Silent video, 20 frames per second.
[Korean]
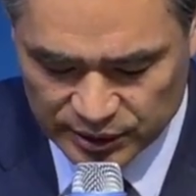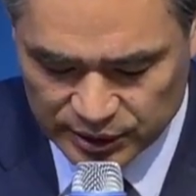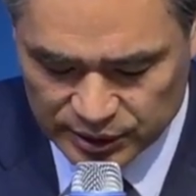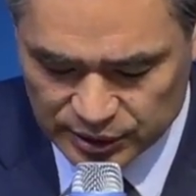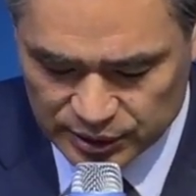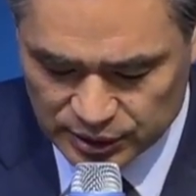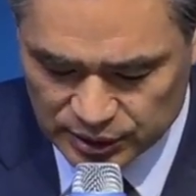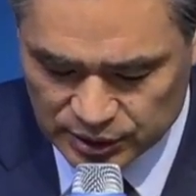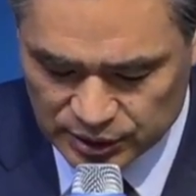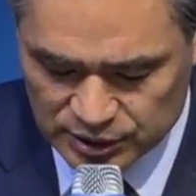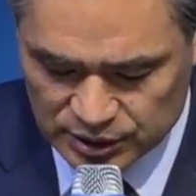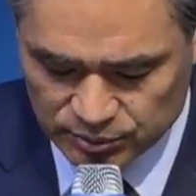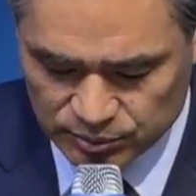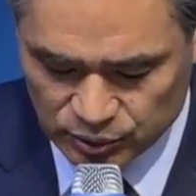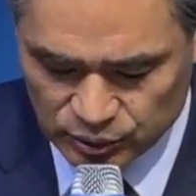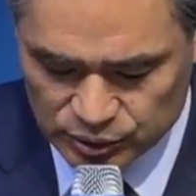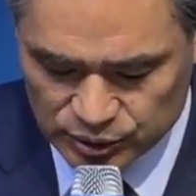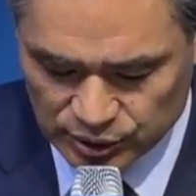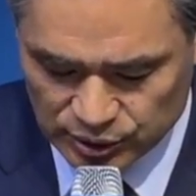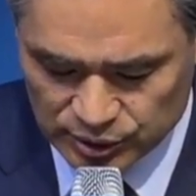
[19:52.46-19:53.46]

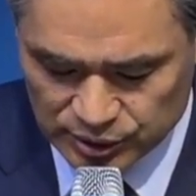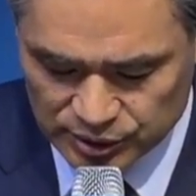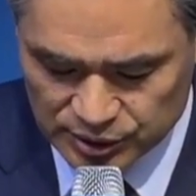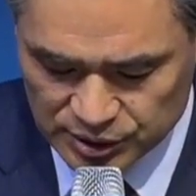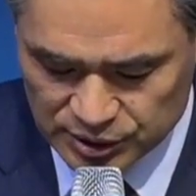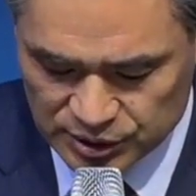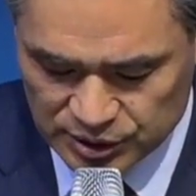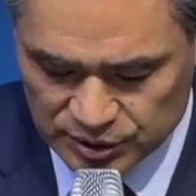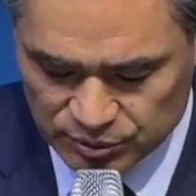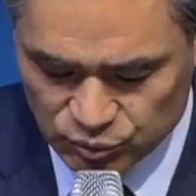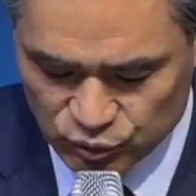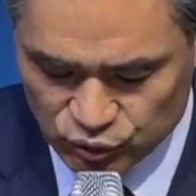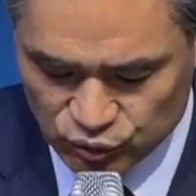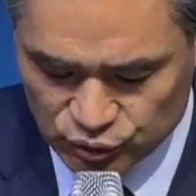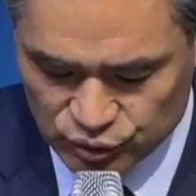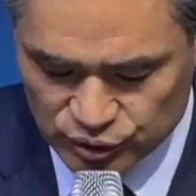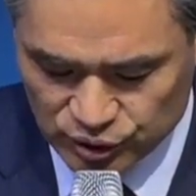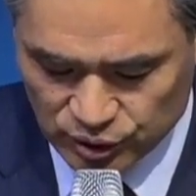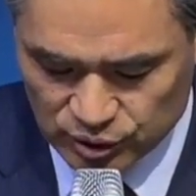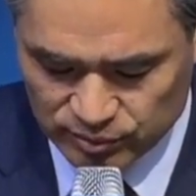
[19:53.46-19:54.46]
25절,
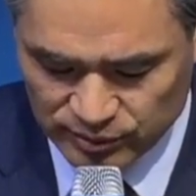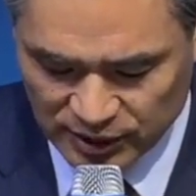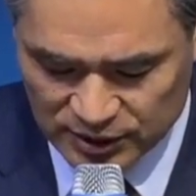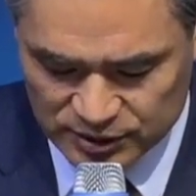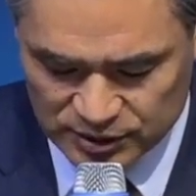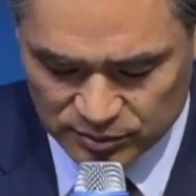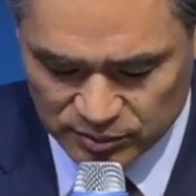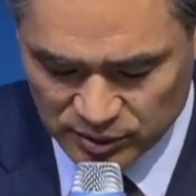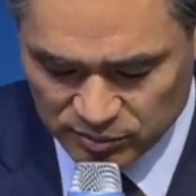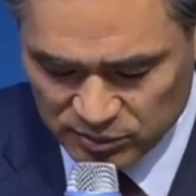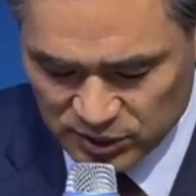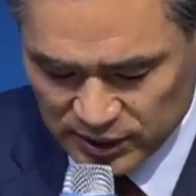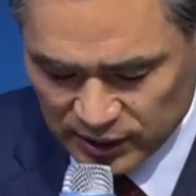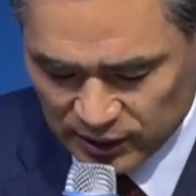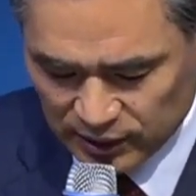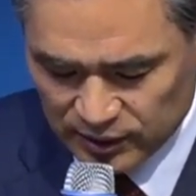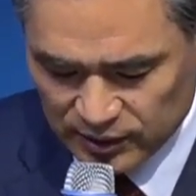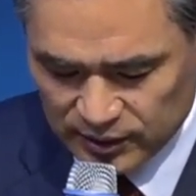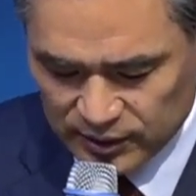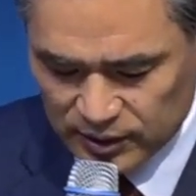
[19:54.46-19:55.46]
26절 말씀입니다.
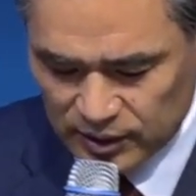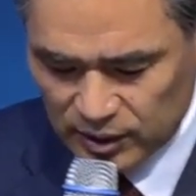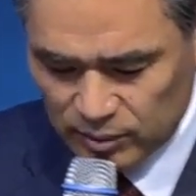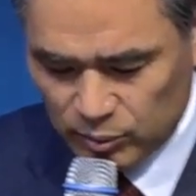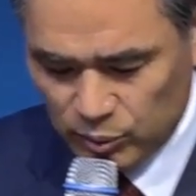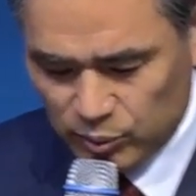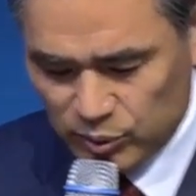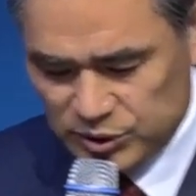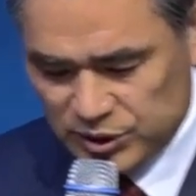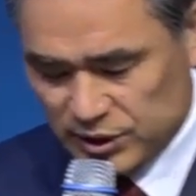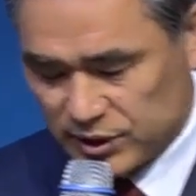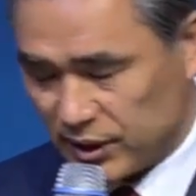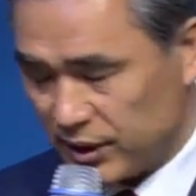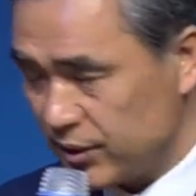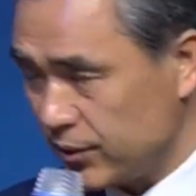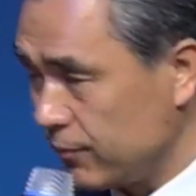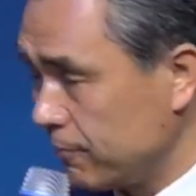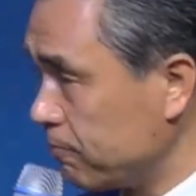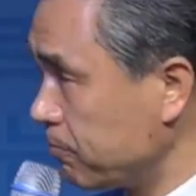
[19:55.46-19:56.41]
한번 보실까요?